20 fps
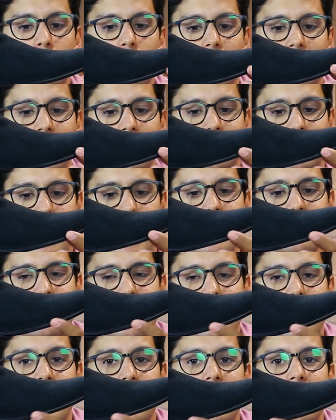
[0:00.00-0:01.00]
Então ela traz
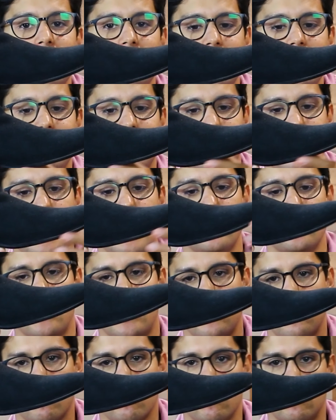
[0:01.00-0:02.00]
a elegância
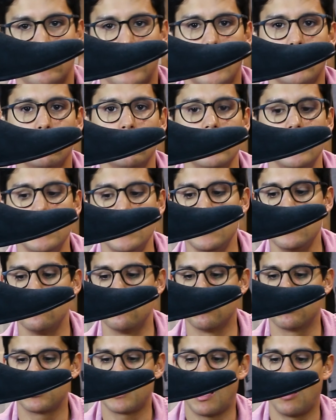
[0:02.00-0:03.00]
estética de um solado
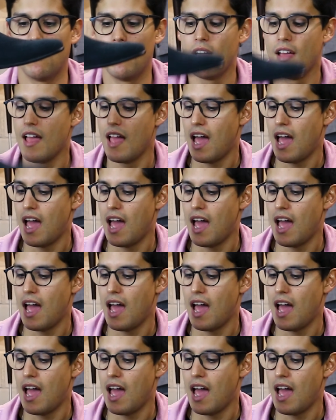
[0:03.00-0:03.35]
liso e tal.